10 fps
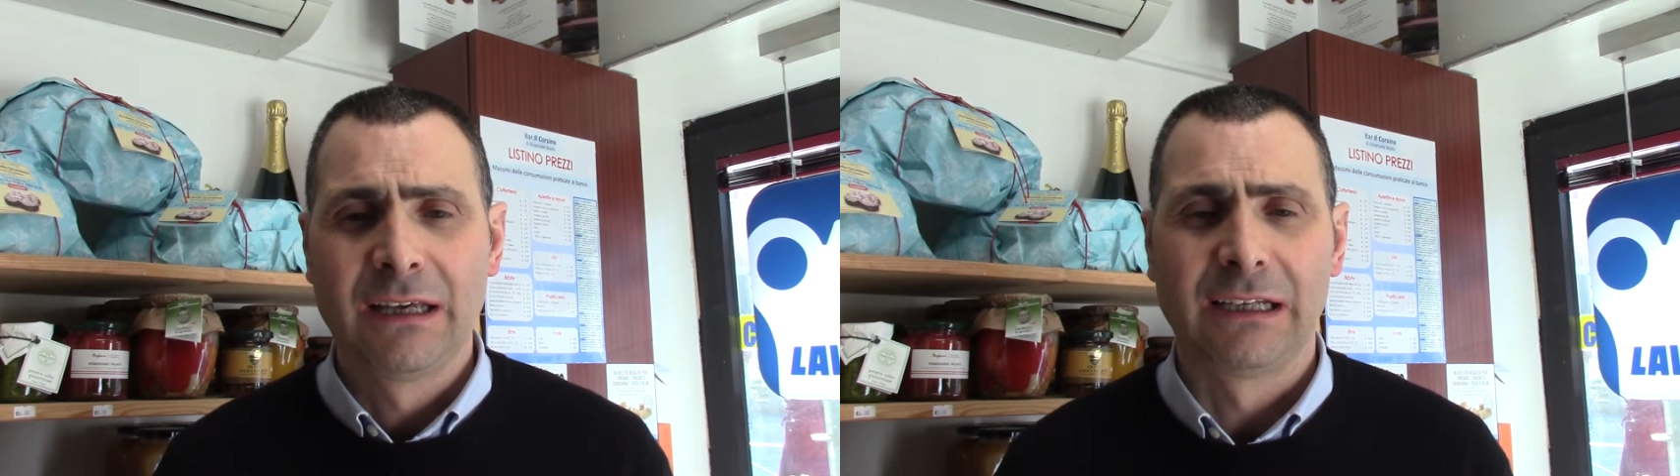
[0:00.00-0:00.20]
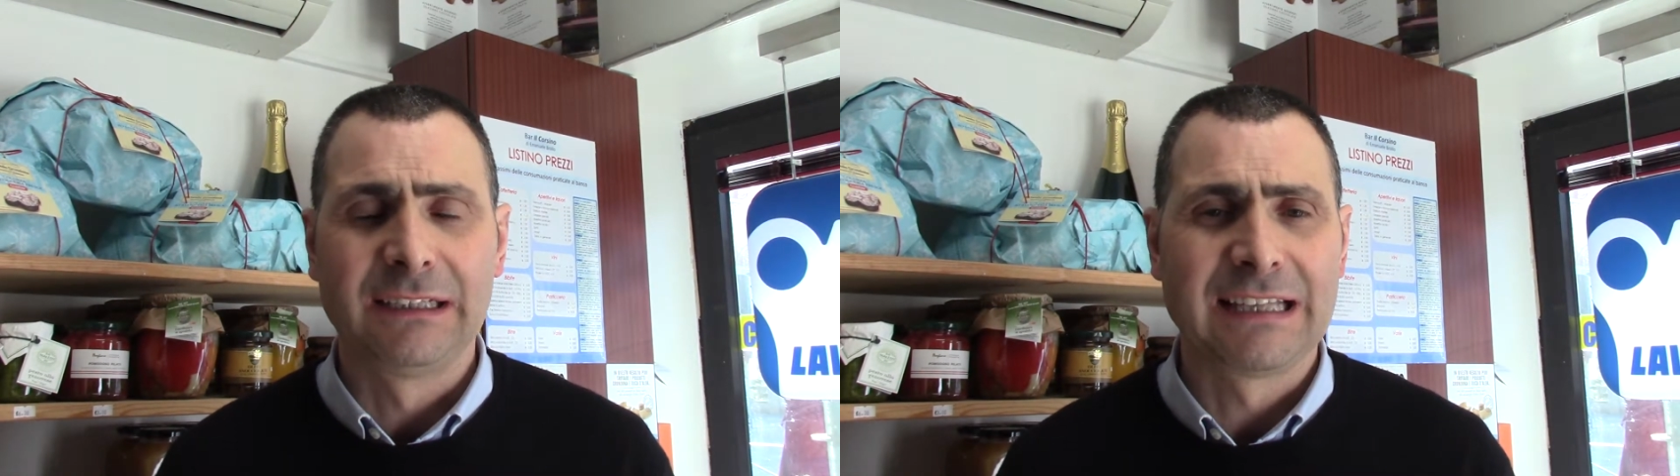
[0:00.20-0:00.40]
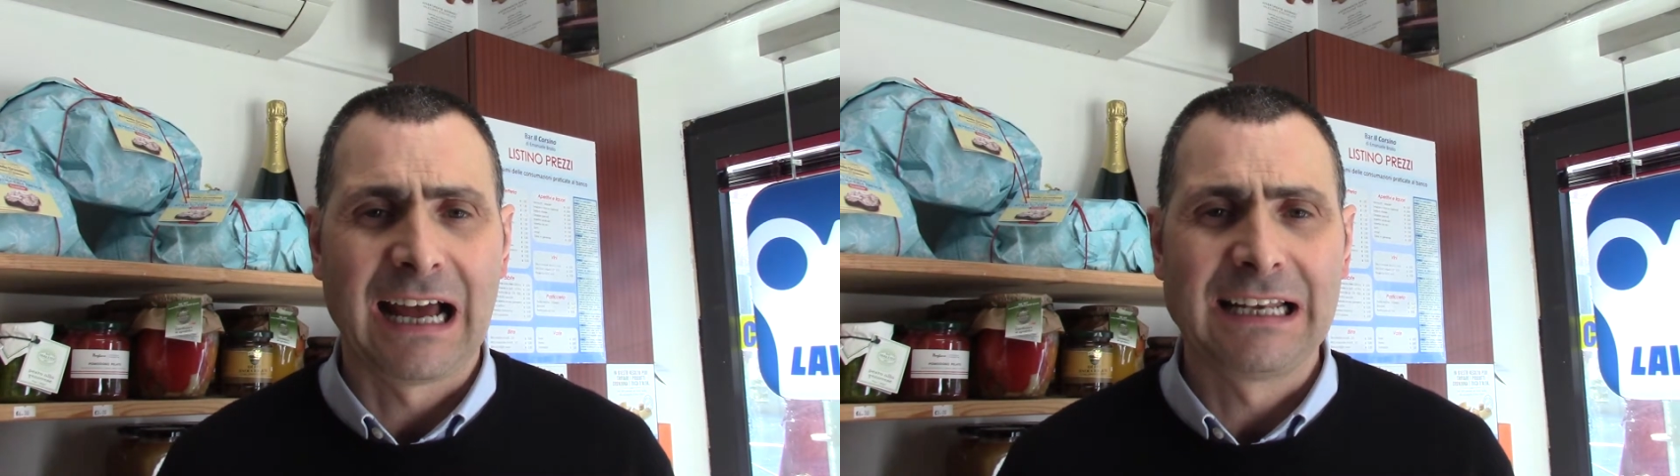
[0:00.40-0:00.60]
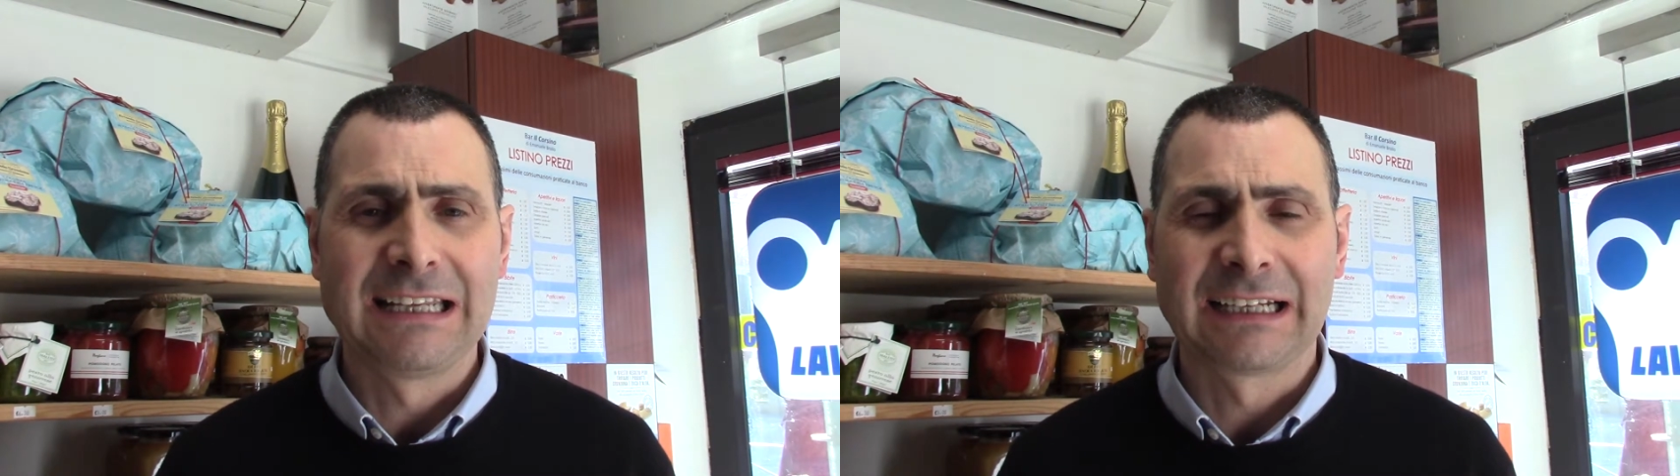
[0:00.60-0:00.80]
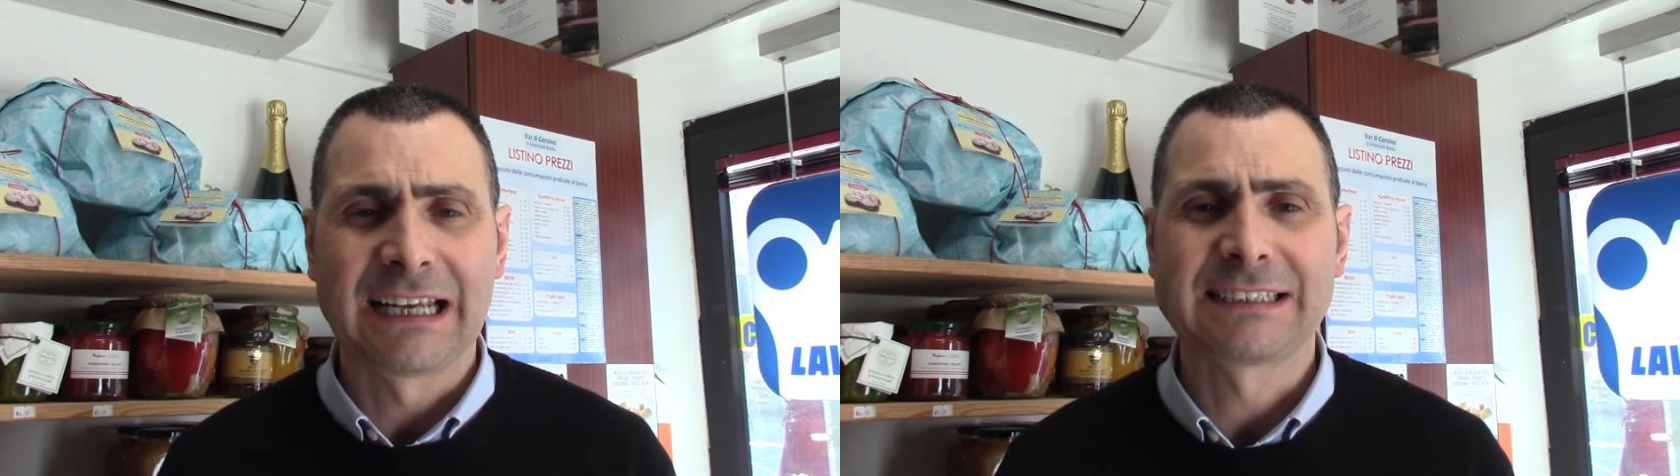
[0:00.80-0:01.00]

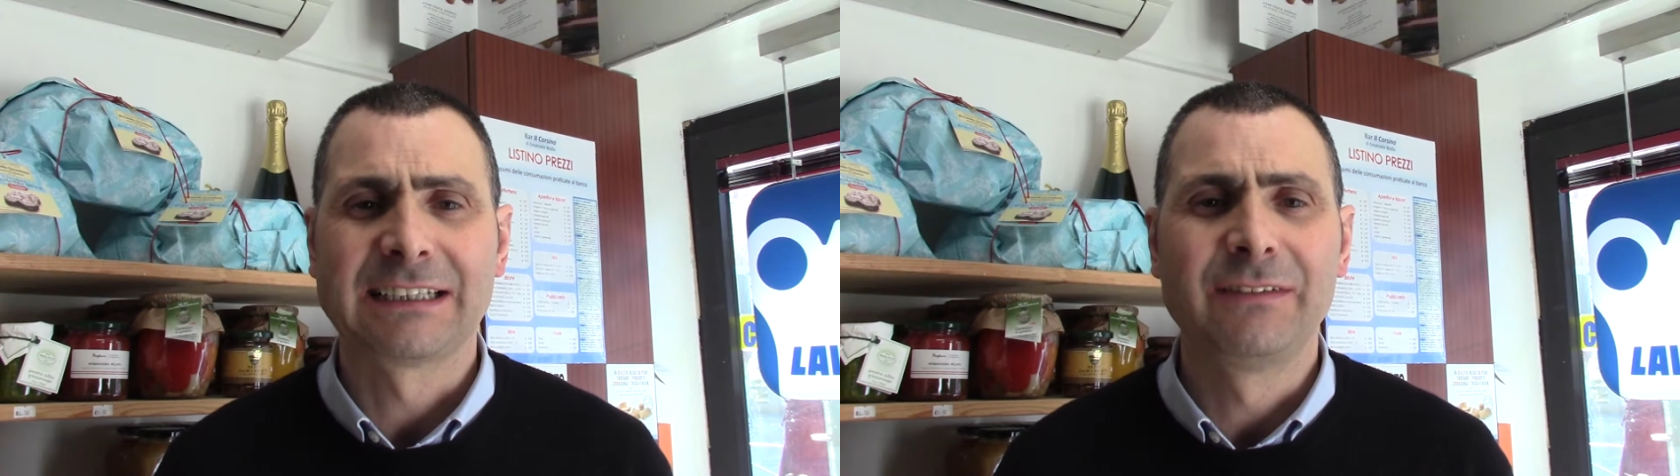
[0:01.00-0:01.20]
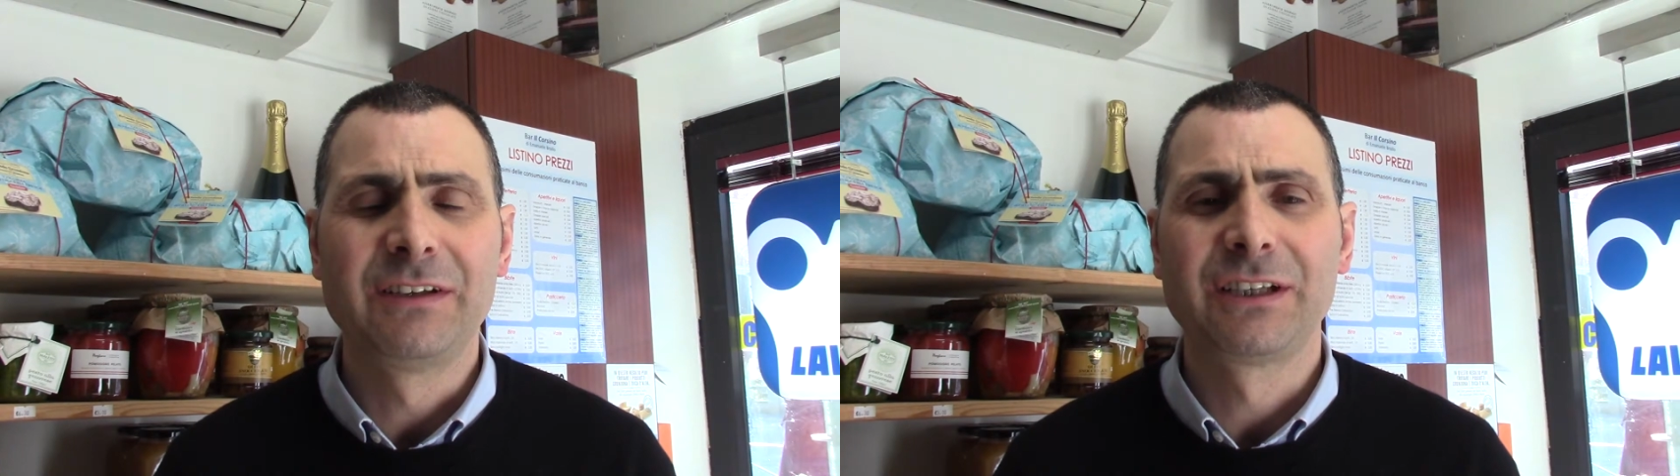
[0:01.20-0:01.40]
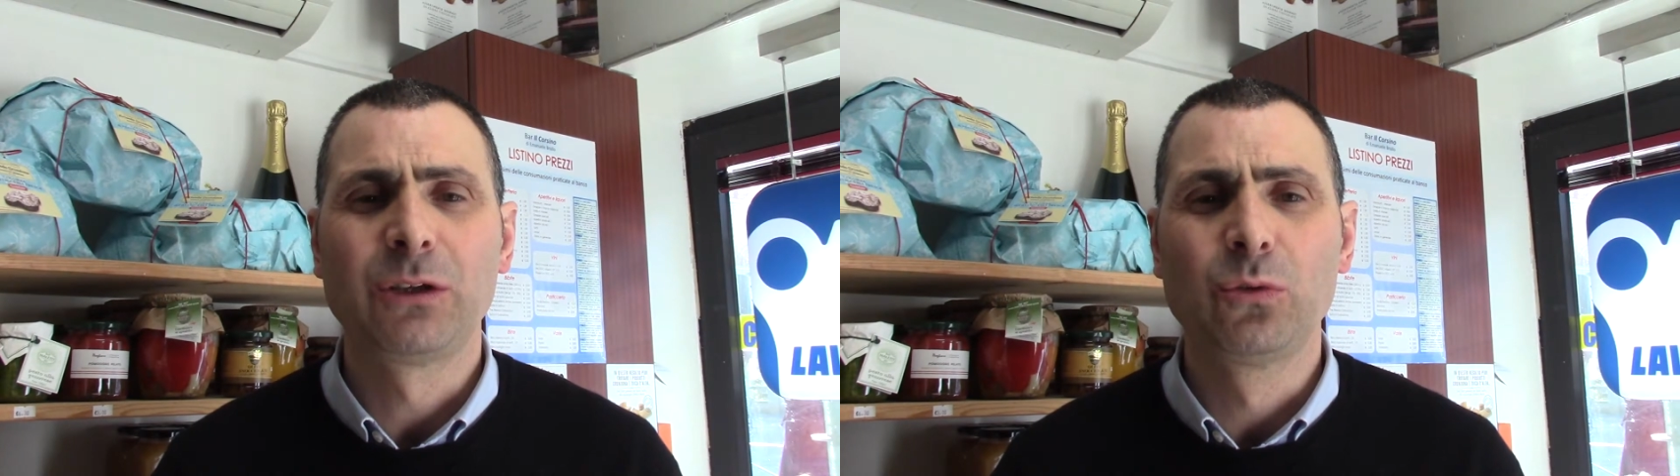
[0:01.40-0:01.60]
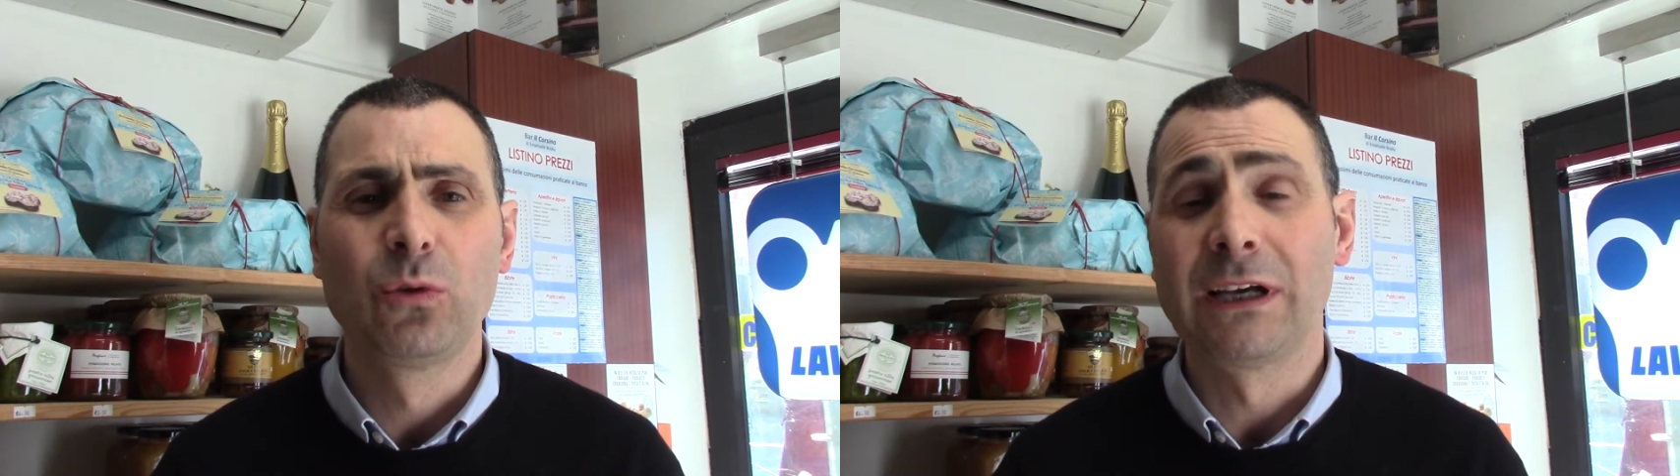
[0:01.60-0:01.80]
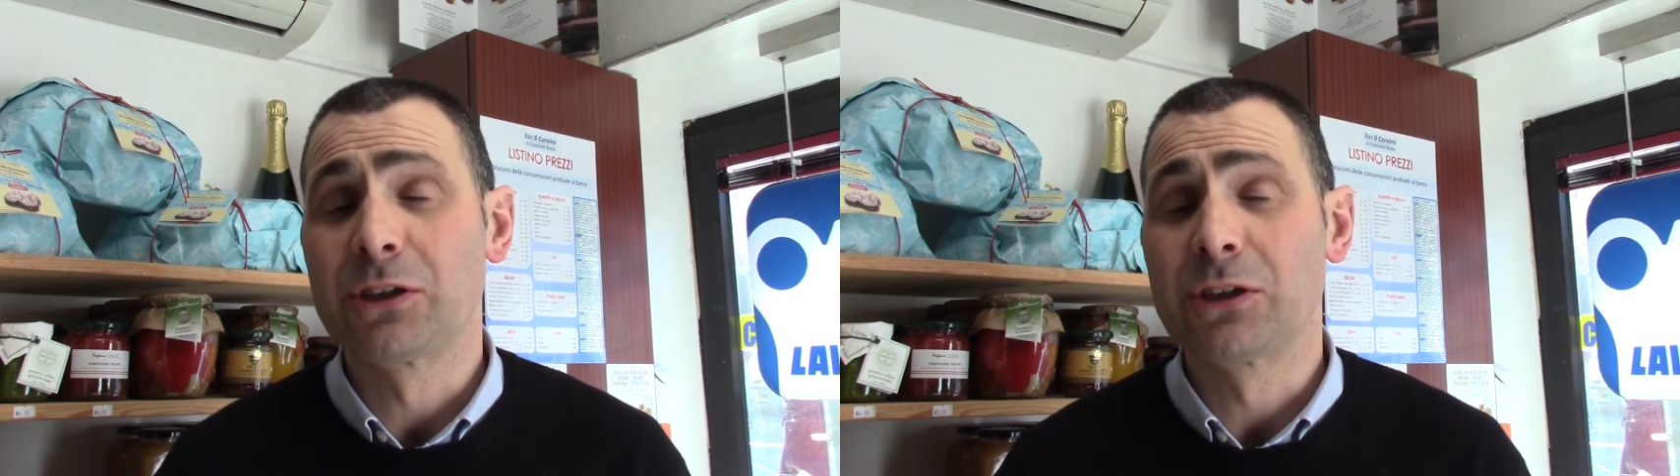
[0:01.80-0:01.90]
l'Italia resta divisa in due,